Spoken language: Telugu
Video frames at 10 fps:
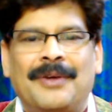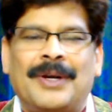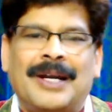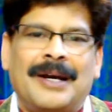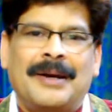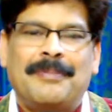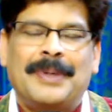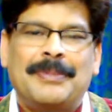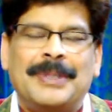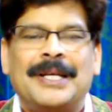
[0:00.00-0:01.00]
ఒక
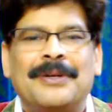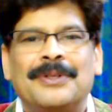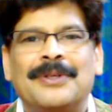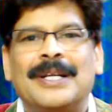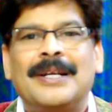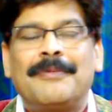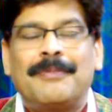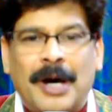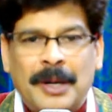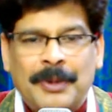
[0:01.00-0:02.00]
పది పదిహేను రోజుల్లోనే
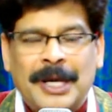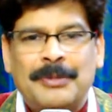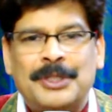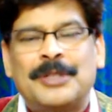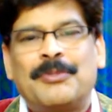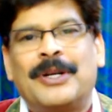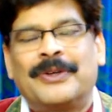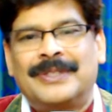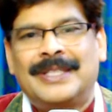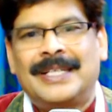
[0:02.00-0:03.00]
మార్పు కనిపించడం
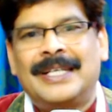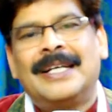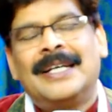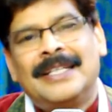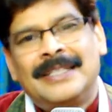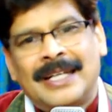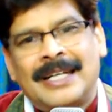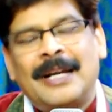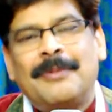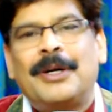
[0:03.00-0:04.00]
మొదలవుతుంది
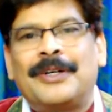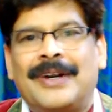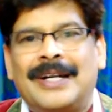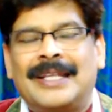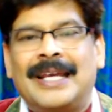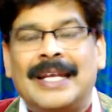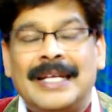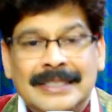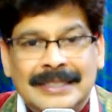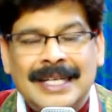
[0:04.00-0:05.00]
దీర్ఘకాలం పాటు వాడితే
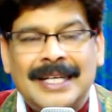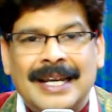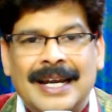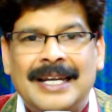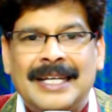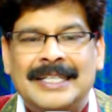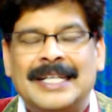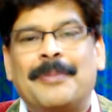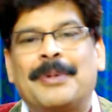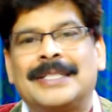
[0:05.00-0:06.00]
నిశ్చయంగా ఈ
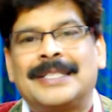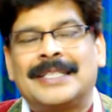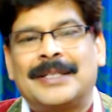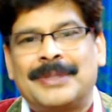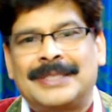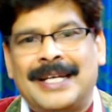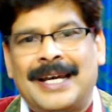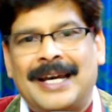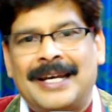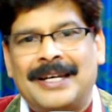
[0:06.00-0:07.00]
జ్ఞాపక శక్తి సమస్య
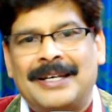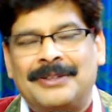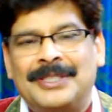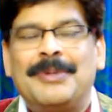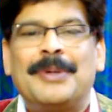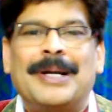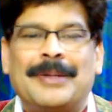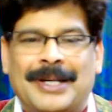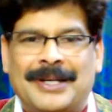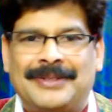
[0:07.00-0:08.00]
నుంచి మీరు
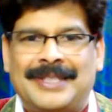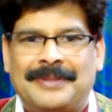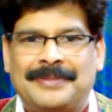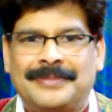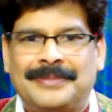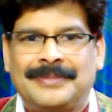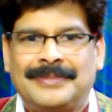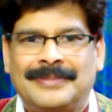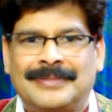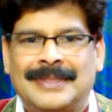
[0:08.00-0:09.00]
బయటపడగలుగుతారు
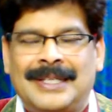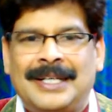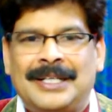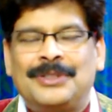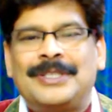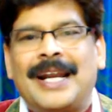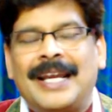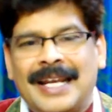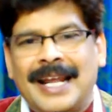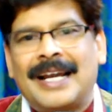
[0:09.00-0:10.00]
చూసారా
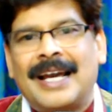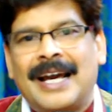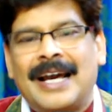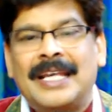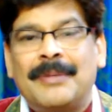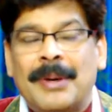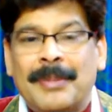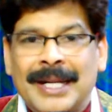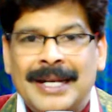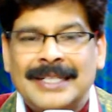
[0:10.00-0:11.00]
ఇలాగా ఈ
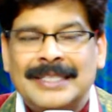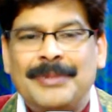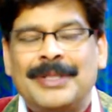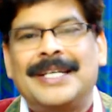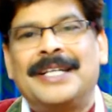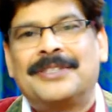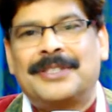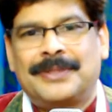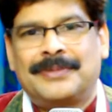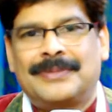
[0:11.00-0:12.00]
మెమరీ లాస్ని మీరు
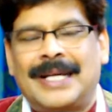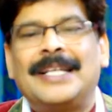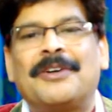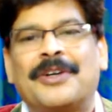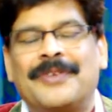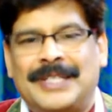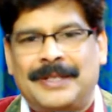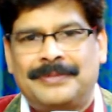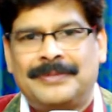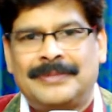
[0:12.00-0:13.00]
జయించవచ్చు అయితే ఇక్కడ ఒక
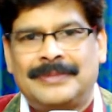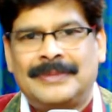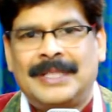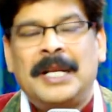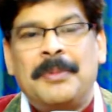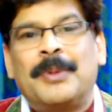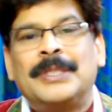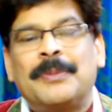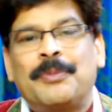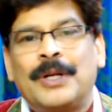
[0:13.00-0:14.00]
విషయం ఇప్పుడు
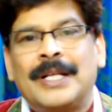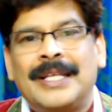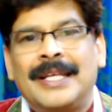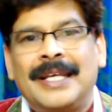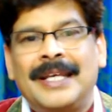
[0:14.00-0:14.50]
మనం చెప్పుకున్నది